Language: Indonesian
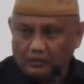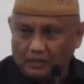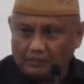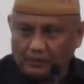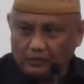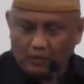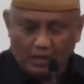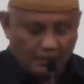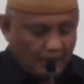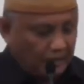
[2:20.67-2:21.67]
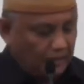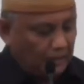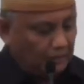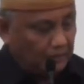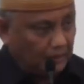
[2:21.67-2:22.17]
kita sudah
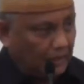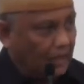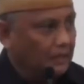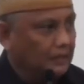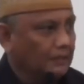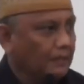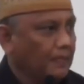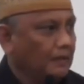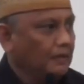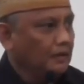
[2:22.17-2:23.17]
perjuangkan di kementerian